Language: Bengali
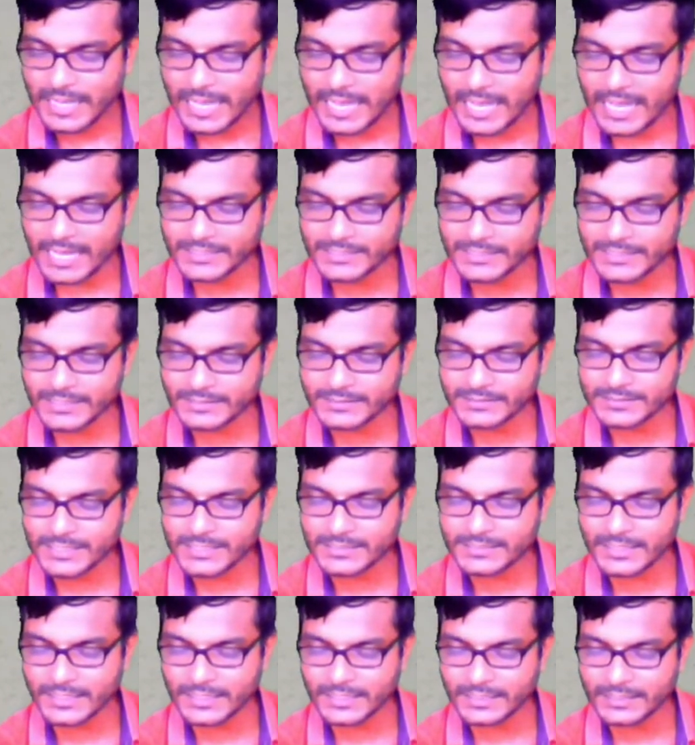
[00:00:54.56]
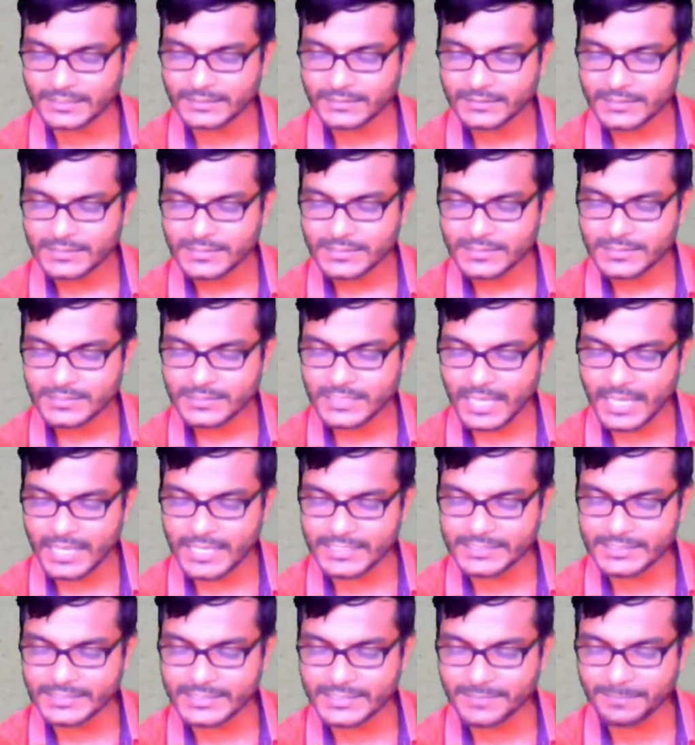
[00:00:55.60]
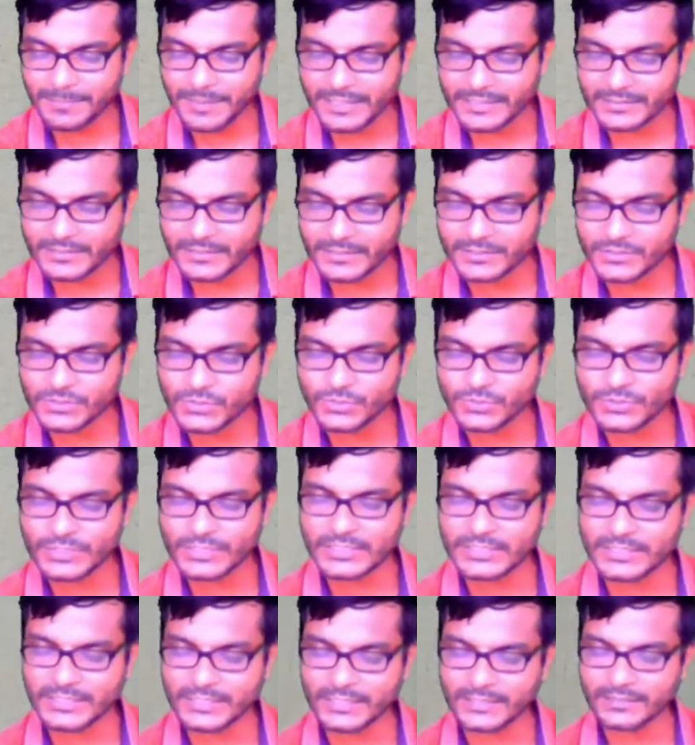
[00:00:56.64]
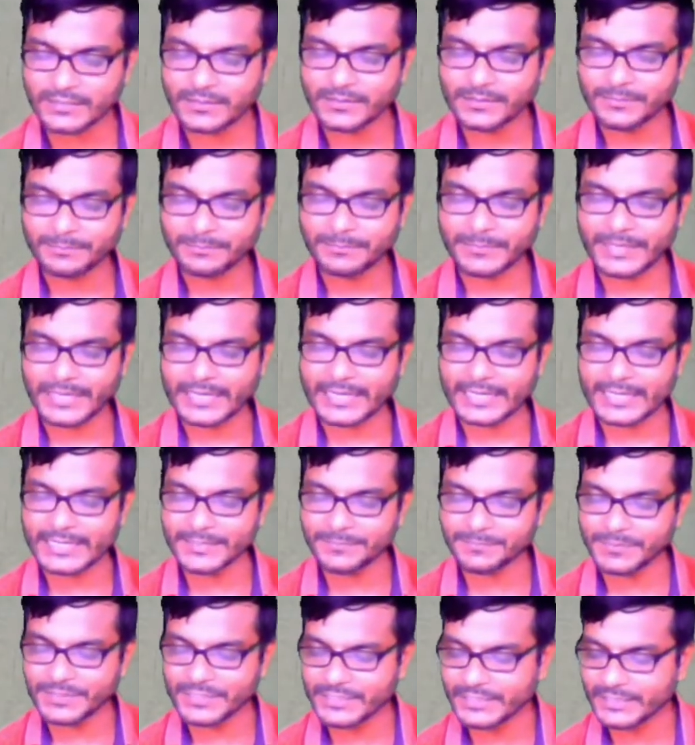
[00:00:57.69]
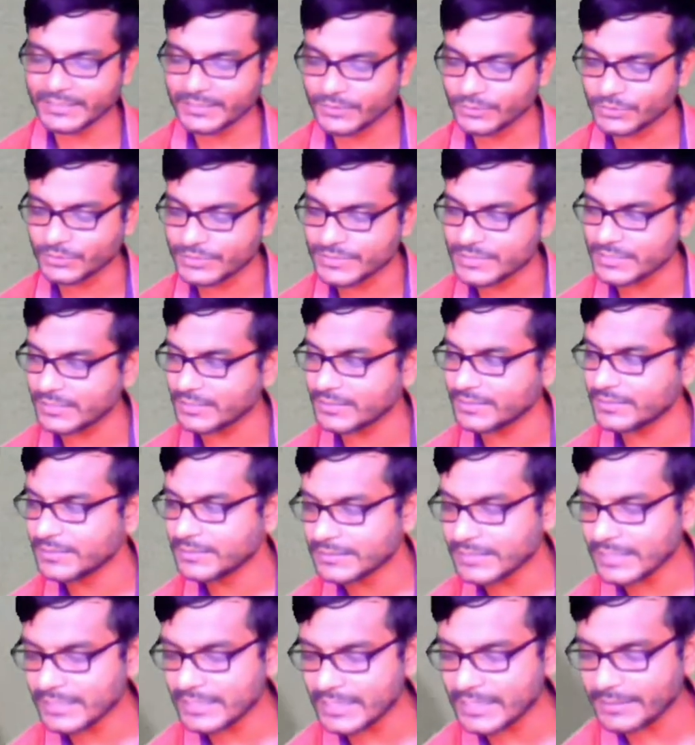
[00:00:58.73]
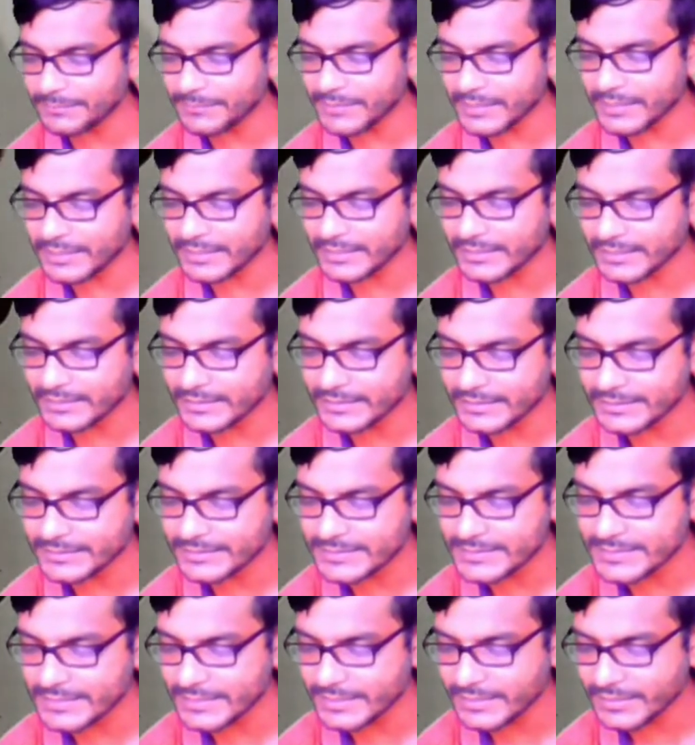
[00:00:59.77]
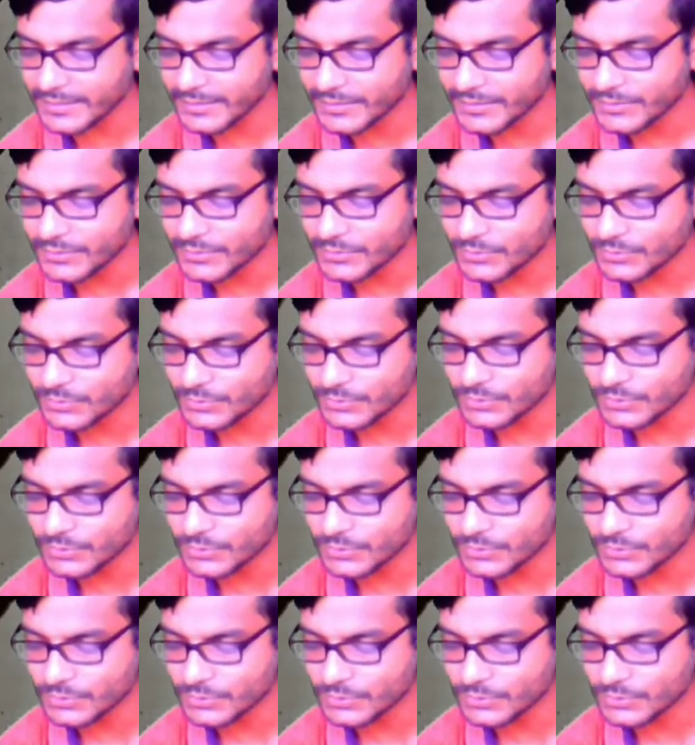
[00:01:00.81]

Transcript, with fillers: হাসান চাচা তেইশটি বেতের ঝুড়ি নিয়ে মেলায় বিক্রি করছেন তাহলে আমরা এখানে লিখছি দু